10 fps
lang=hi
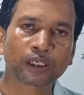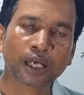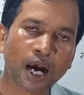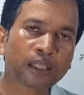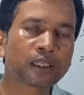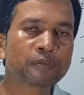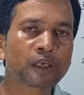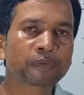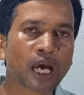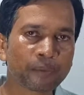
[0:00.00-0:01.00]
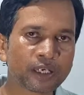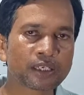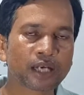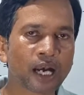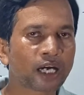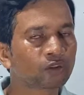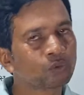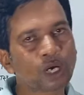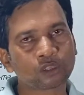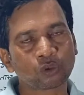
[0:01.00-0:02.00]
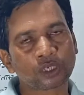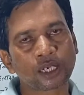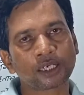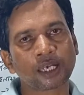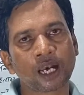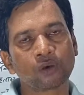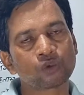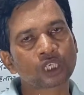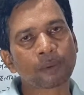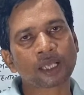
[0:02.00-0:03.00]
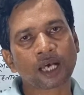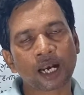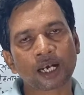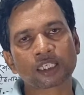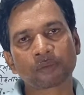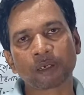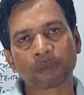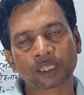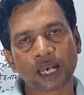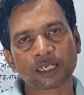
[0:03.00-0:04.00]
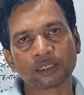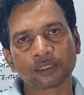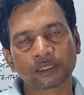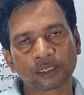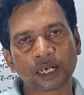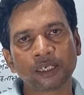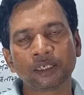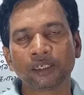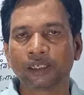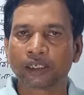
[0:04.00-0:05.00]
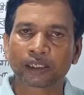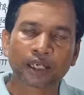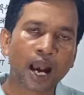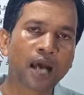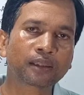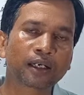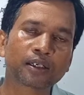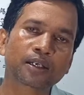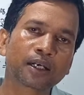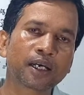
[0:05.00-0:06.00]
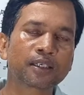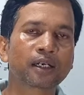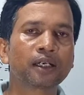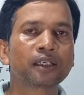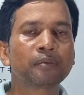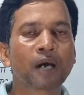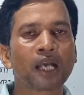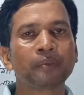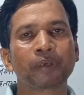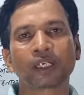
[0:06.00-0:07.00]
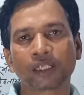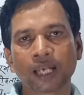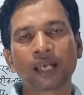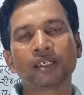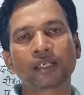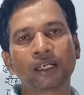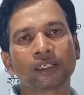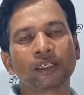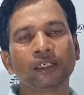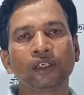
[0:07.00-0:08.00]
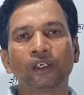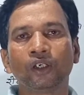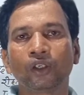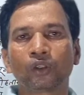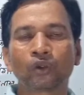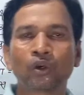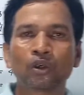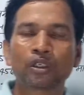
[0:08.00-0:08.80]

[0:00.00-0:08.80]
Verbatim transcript: के अंतिम सप्ताह में इसका आएगा तो वह तो टल गया उसके बाद अगस्त में बताई गई कि यहाँ तक छठे चरण की बहाली प्रक्रिया ही चलेगी तो